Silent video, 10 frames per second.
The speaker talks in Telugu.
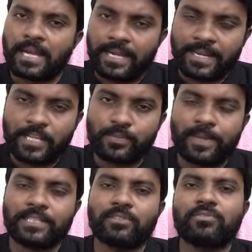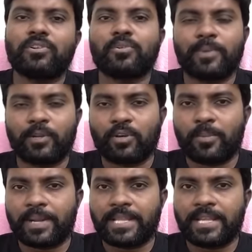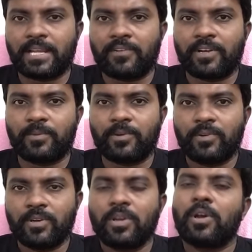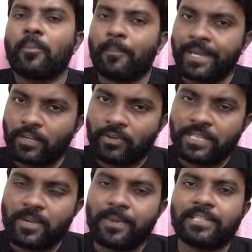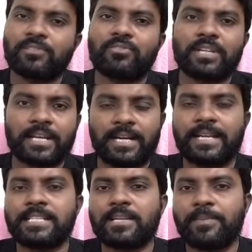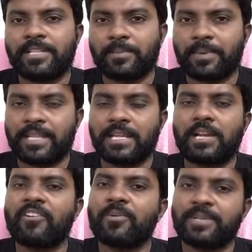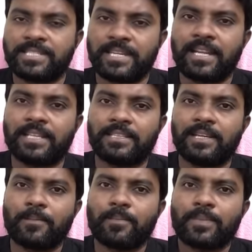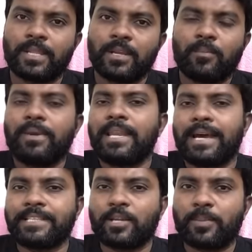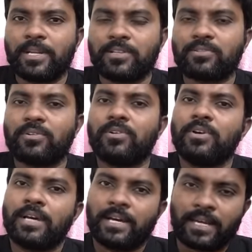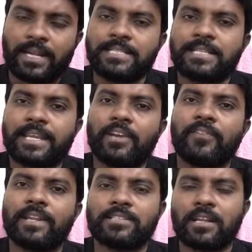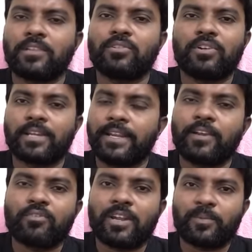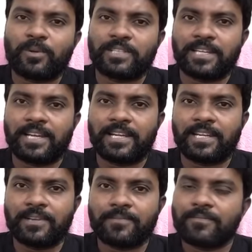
కాంగ్రెస్ మద్దతుతో మరొక ప్రధాని కావడము మరికొందరి మద్దతుతోటి కాంగ్రెస్ అభ్యర్థి ప్రధాని కావడం జరిగితే మళ్ళీ ఆంధ్రప్రదేశ్లో రాజకీయ వలసలు అందులోకి లేకుండా పోతాయా అంటే